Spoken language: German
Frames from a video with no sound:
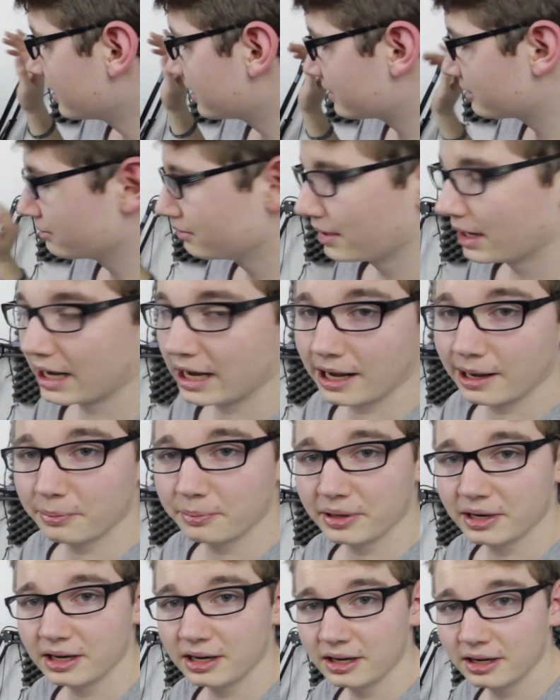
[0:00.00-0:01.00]
zum
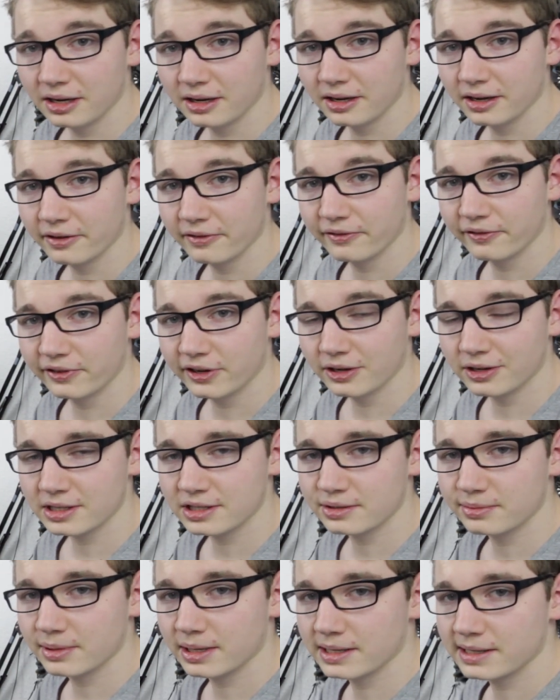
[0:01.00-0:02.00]

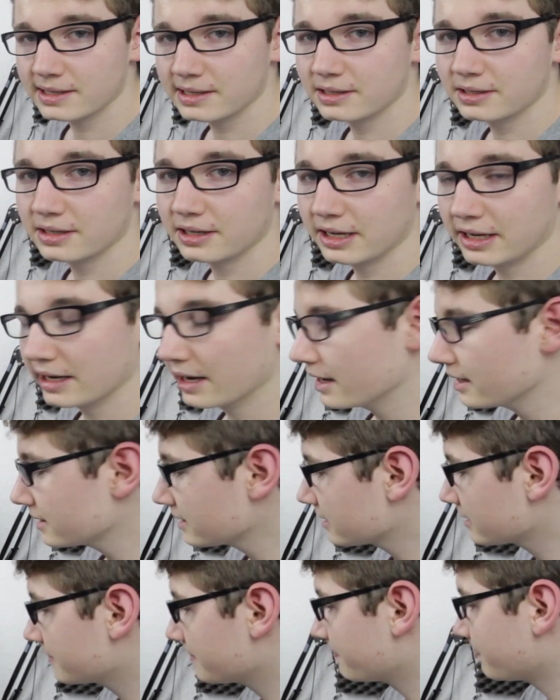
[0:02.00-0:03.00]

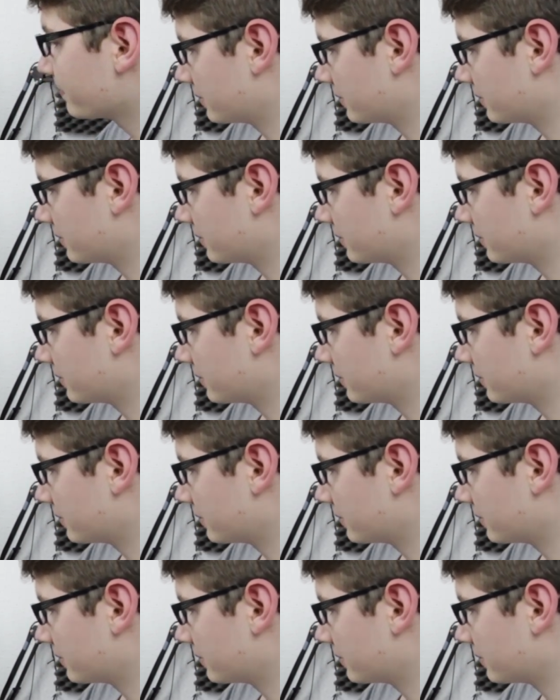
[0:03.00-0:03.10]
HP24ES.